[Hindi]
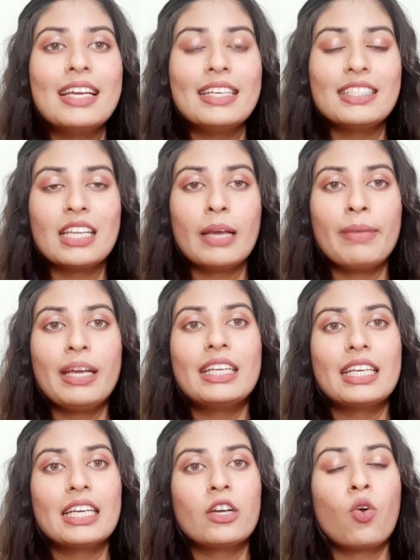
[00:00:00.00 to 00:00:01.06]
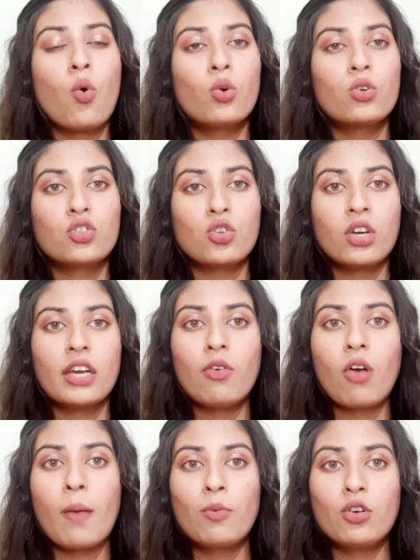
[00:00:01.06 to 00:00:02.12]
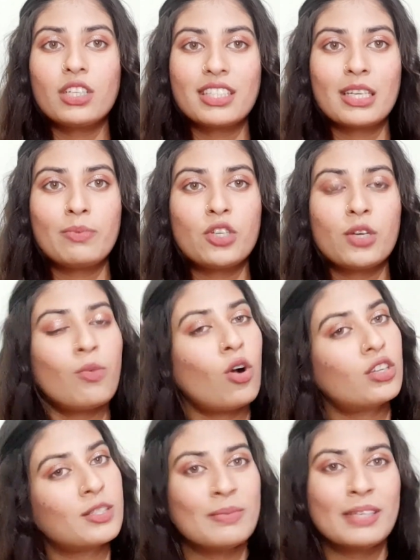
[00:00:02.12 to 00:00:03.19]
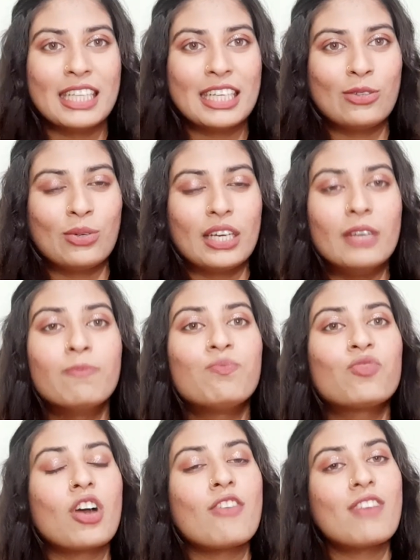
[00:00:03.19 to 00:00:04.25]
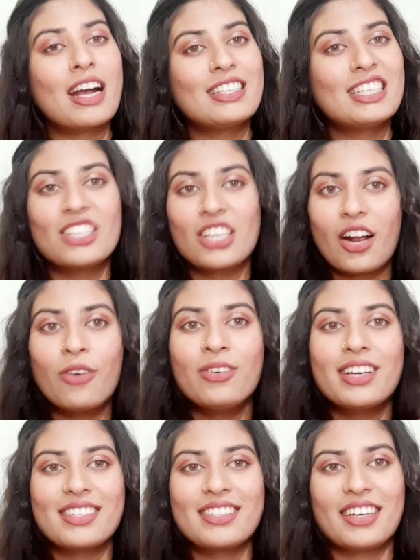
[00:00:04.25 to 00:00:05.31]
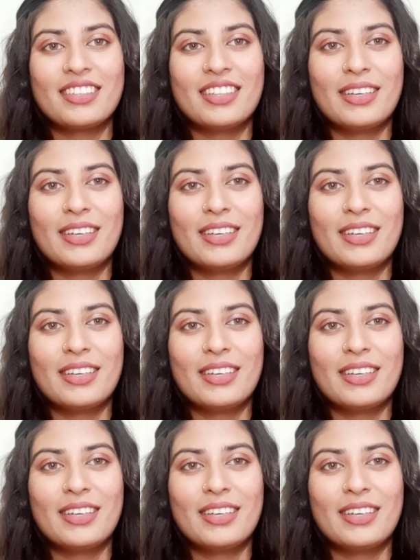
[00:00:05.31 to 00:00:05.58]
इसलिए मैं इनके कोड जो है वो आपको डिस्क्रिप्शन बॉक्स में दे दूंगी तो आप वहाँ से चेकआउट कर सकते